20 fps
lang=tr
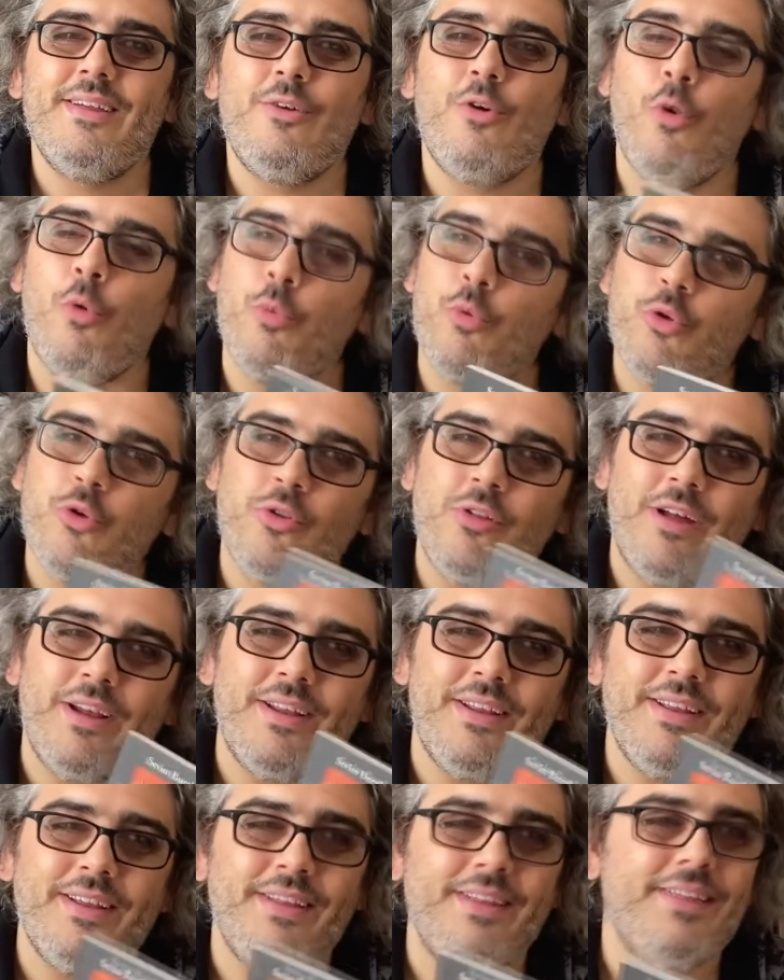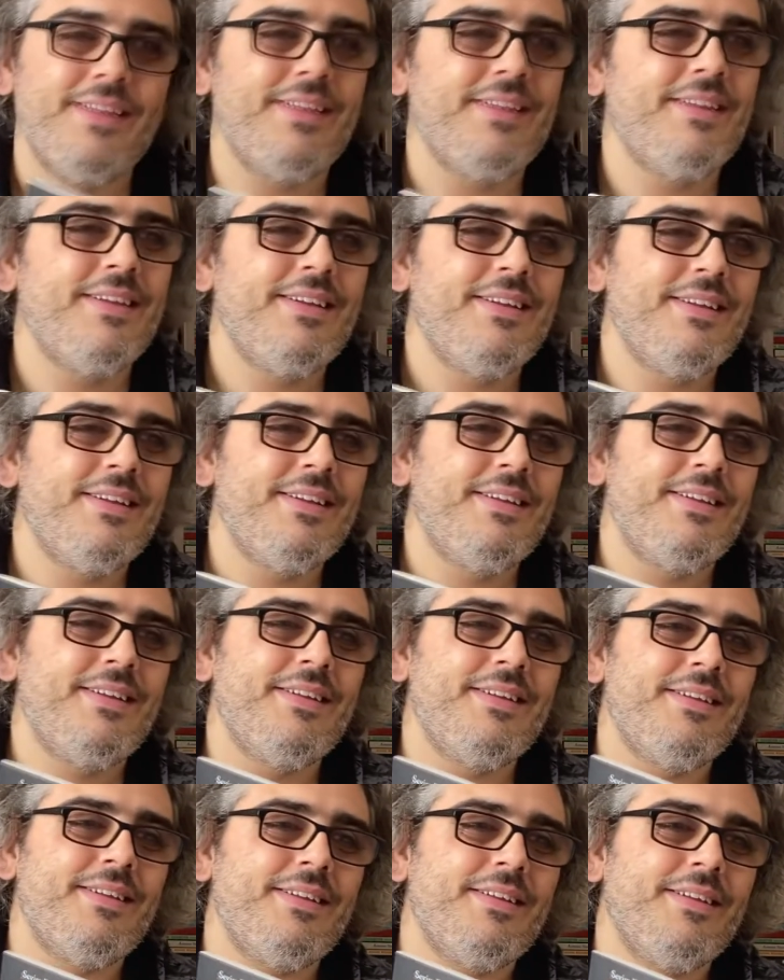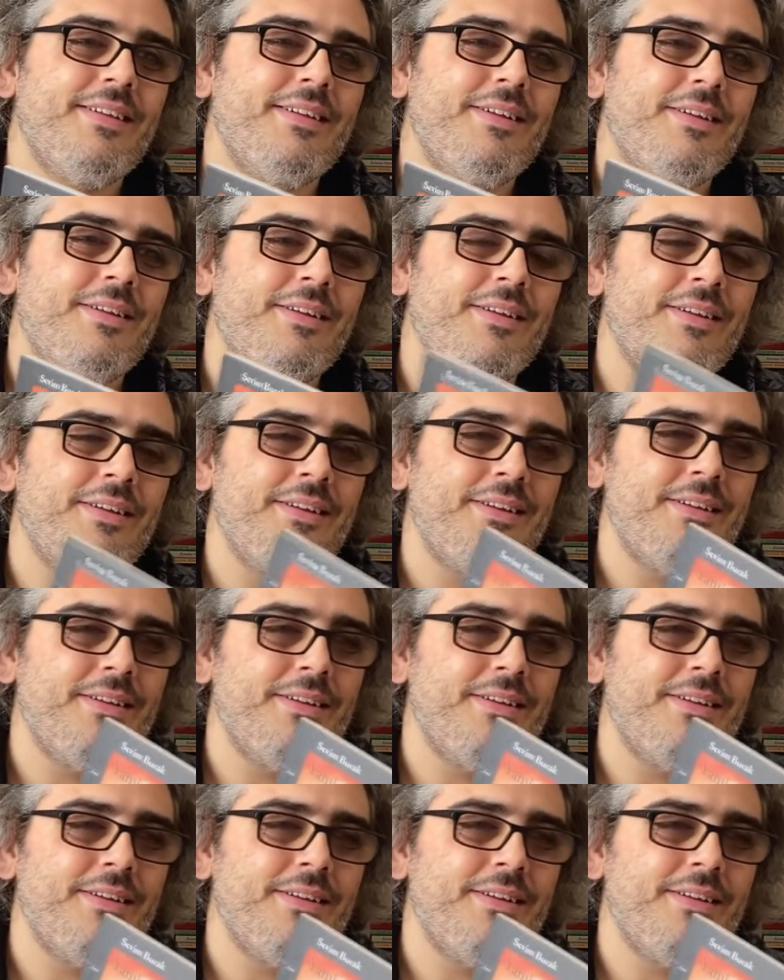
komşuları e,